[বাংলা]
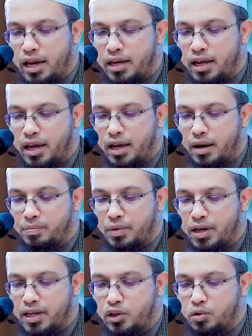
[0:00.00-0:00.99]
এ নিয়ে
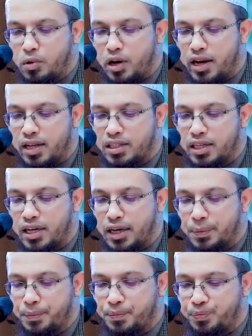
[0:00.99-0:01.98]
আপনার কিছু বলার আছে
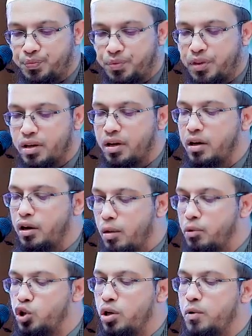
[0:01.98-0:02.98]
কি
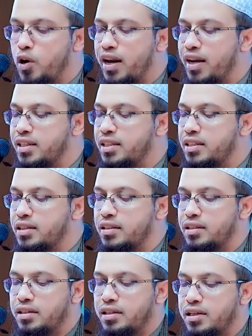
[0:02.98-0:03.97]
অবশ্যই বলার আছে
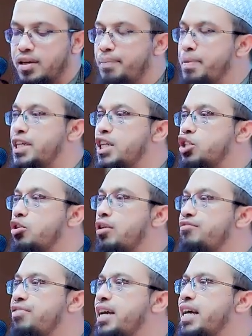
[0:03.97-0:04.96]
বিশেষ
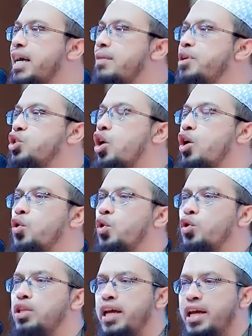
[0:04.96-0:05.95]
করে ফিক্ষি
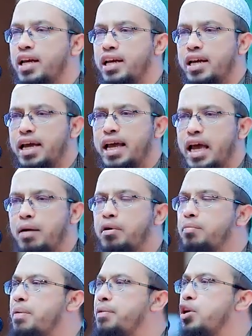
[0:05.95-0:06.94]
বিষয়গুলোতে
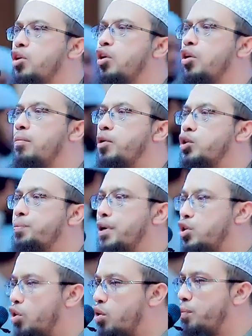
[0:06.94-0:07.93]
এবং বিভিন্ন
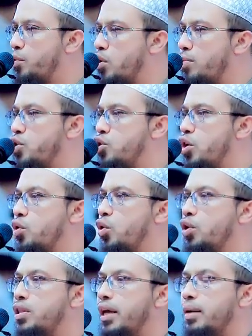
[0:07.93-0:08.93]
মতপার্থক্যপূর্ণ
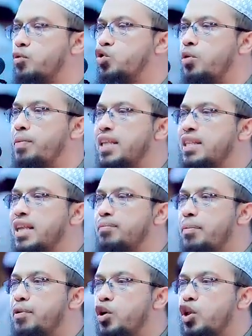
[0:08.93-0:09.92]
বিষয়গুলোতে মুসলমানদের
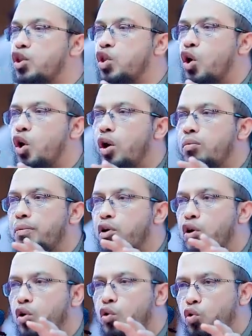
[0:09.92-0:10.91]
বিভিন্ন দল
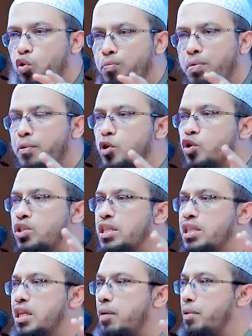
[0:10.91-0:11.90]
বিভিন্ন গ্রুপ বিভিন্ন
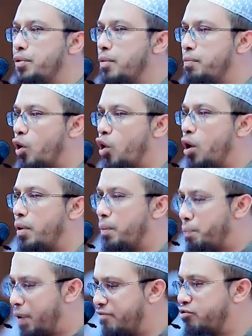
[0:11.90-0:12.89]
চিন্তা বিভিন্ন বল এবং
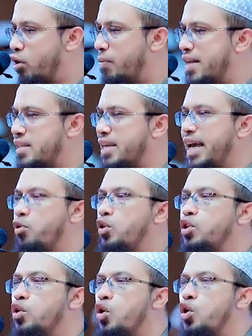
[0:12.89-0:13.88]
প্ল্যাটফর্ম আছে
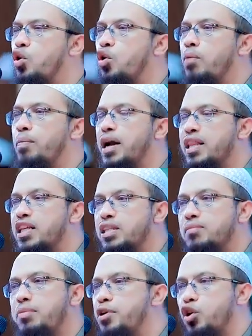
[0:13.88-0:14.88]
এগুলোতে গণ্ডগোল
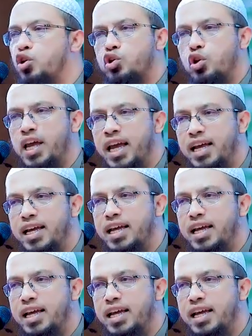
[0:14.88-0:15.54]
বাংলাদেশের বিভিন্ন অঞ্চলে